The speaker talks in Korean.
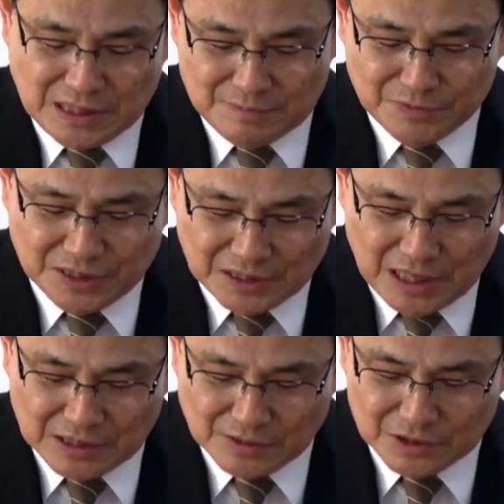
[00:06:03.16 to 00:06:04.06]

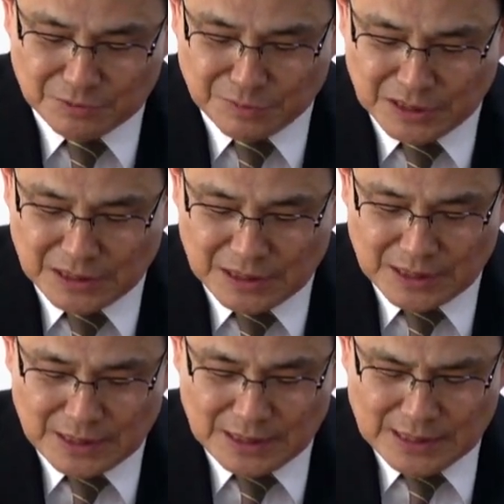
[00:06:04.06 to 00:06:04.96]
사람들이다 하는 것입니다.
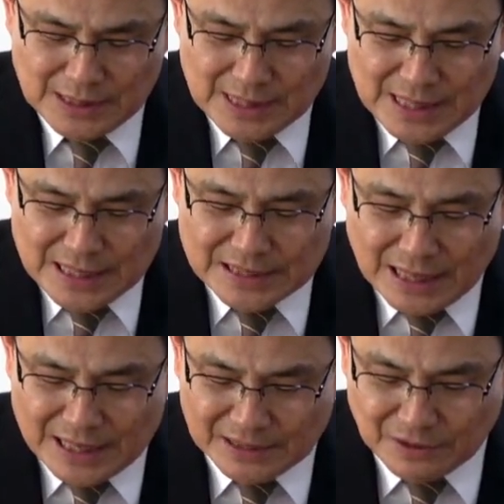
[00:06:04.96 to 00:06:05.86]

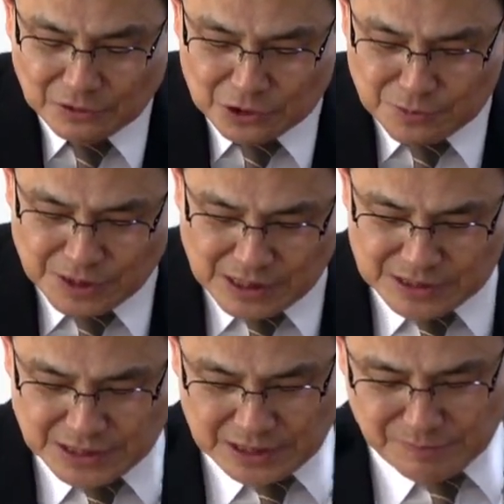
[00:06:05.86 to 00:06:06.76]
야엘은
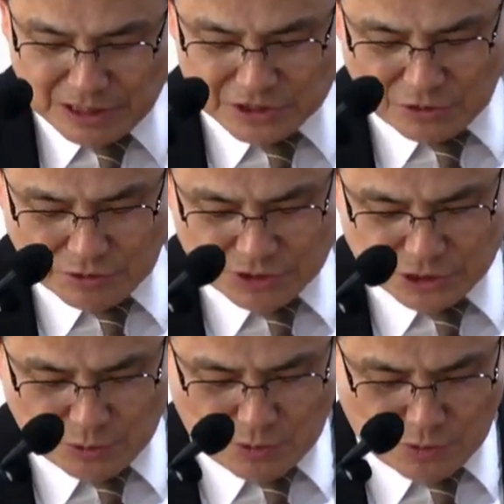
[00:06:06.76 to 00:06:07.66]
어떻습니까? 재림 때
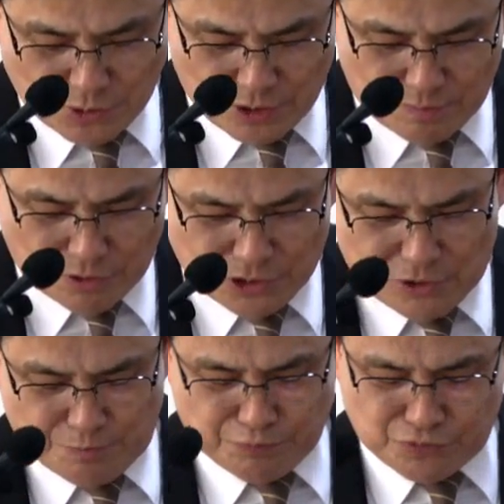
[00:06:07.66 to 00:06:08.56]
적그리스도의
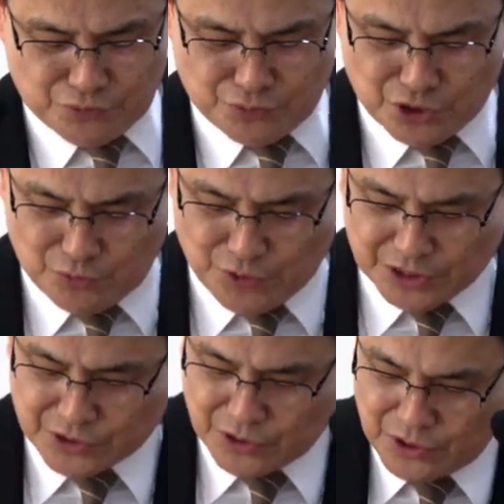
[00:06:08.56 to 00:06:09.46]
머리를 부수기
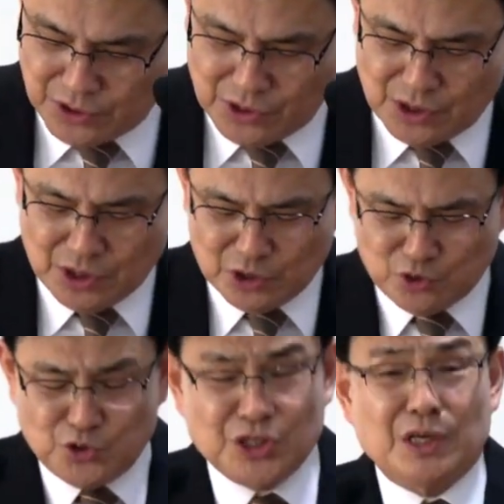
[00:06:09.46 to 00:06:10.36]
위해서
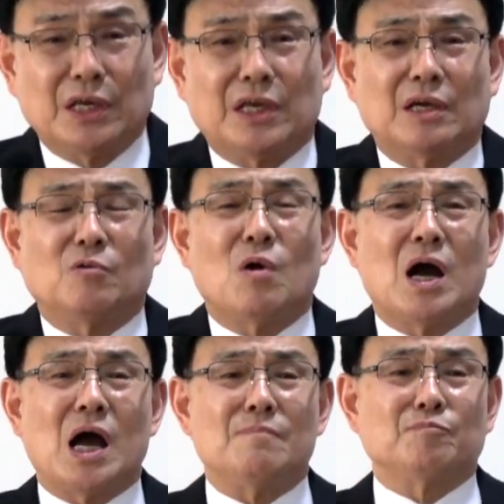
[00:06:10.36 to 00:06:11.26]

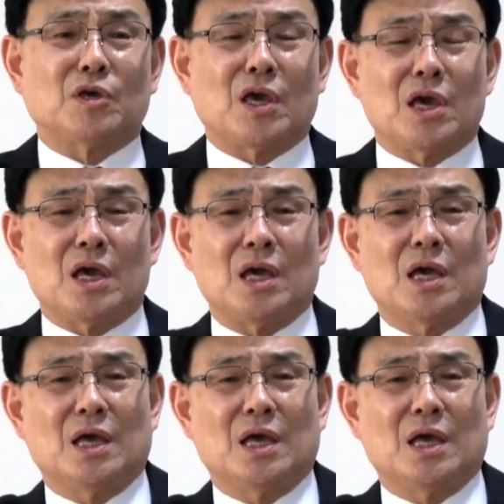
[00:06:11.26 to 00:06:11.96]
주님과 함께